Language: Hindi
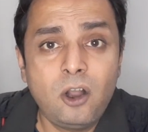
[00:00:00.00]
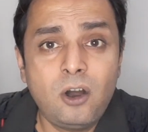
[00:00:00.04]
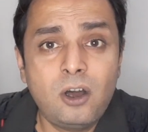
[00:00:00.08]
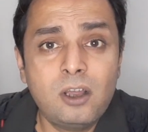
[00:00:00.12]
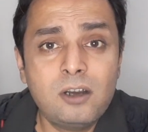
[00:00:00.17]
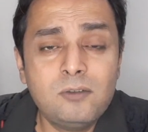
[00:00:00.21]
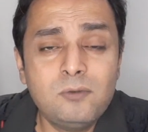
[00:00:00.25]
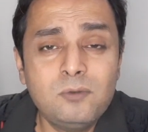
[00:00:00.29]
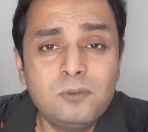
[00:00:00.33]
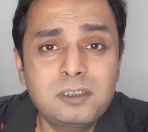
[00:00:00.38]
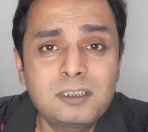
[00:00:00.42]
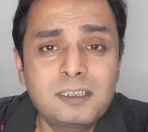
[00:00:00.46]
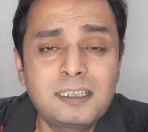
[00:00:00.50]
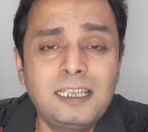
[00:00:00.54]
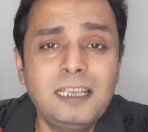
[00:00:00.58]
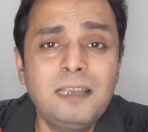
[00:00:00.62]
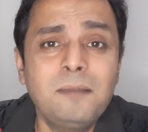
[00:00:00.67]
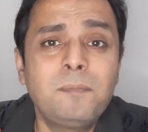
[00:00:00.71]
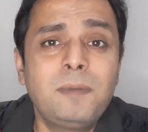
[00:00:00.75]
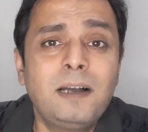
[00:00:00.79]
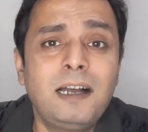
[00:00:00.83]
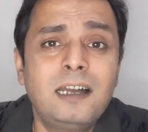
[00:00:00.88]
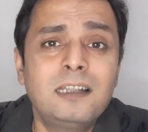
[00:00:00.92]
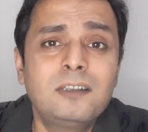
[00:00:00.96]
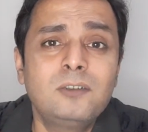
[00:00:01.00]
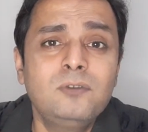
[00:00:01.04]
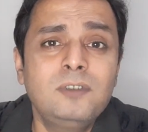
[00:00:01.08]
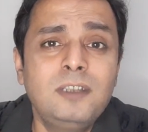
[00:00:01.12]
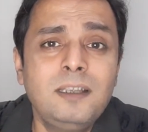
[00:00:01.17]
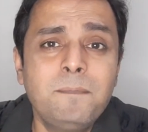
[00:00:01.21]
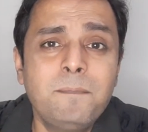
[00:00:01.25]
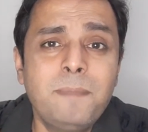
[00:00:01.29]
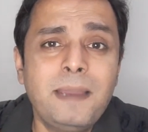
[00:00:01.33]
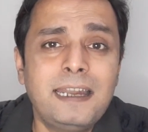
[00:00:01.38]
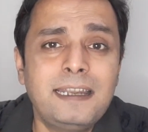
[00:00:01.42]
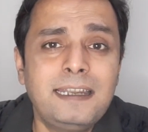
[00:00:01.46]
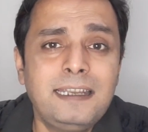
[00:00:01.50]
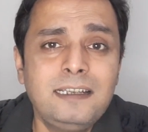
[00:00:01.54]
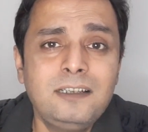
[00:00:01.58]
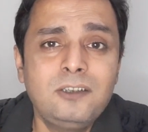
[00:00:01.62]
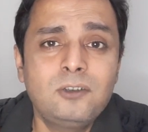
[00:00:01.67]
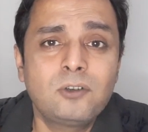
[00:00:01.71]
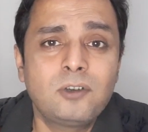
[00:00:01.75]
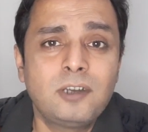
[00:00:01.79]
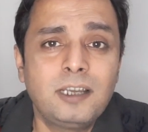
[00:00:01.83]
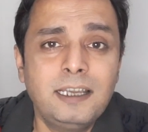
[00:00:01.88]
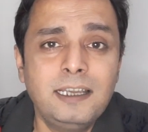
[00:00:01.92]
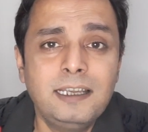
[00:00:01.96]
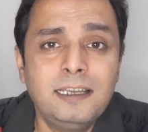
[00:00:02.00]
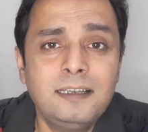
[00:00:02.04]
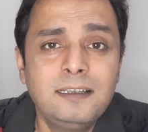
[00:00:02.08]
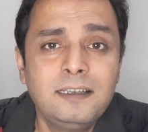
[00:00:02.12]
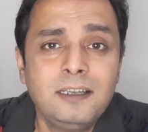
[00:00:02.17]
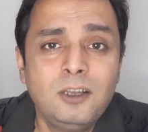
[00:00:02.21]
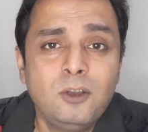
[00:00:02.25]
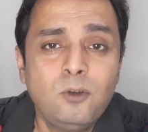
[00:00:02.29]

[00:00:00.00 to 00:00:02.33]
और उसके बाद उनकी बैटिंग जो है